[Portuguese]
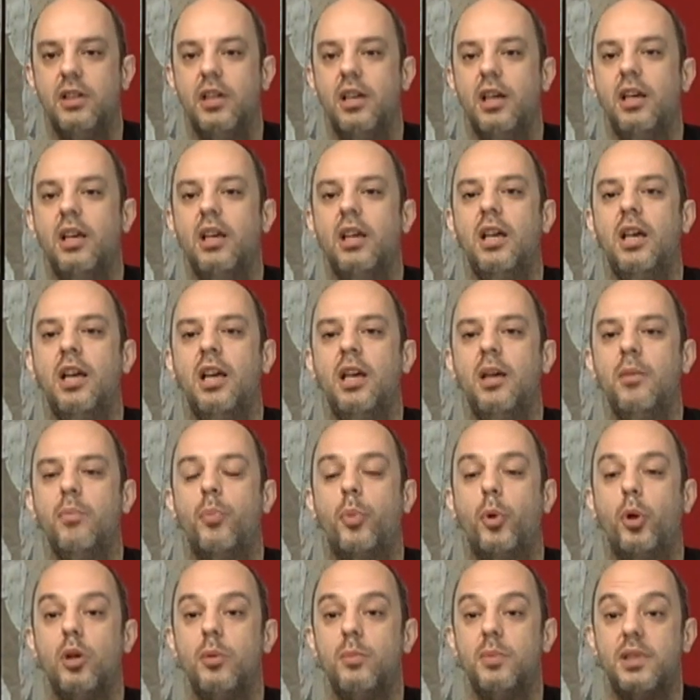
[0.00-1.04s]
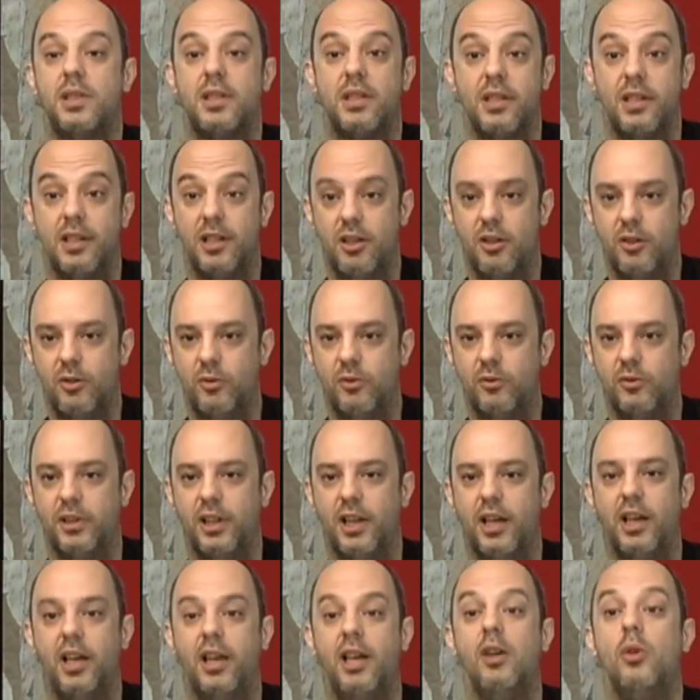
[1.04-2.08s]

em, em proibição, né?